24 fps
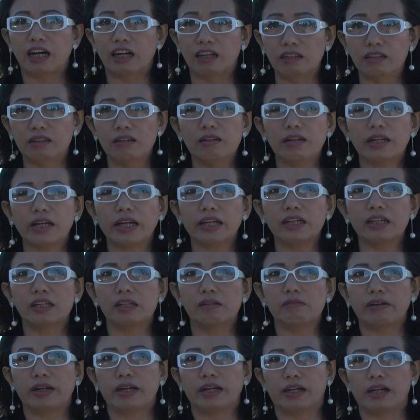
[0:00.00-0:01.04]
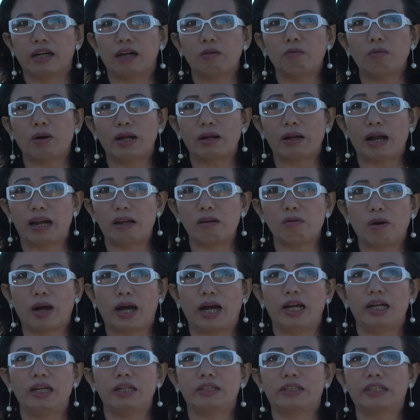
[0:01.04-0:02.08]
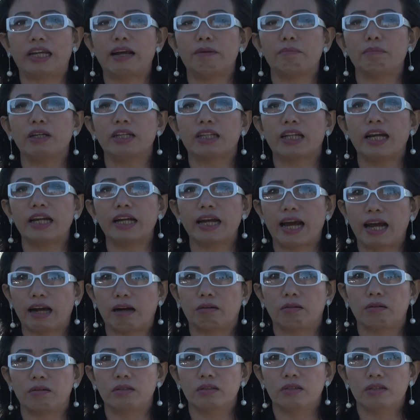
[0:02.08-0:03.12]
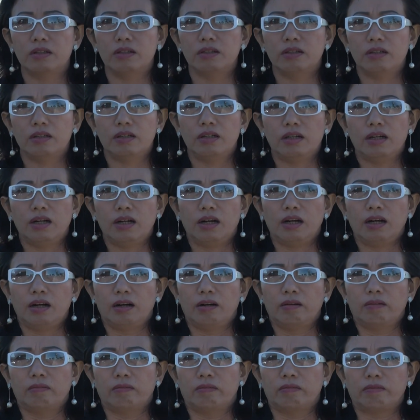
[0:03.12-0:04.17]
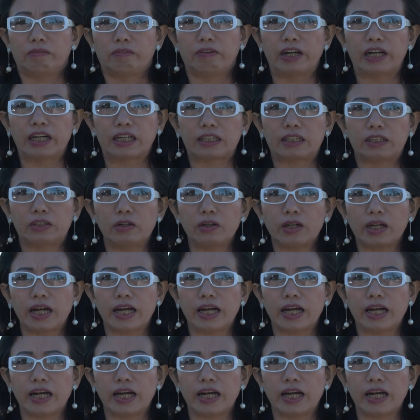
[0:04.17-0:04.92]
thử cái người việt ở ngoài hải ngoại xem như thế nào việc xuất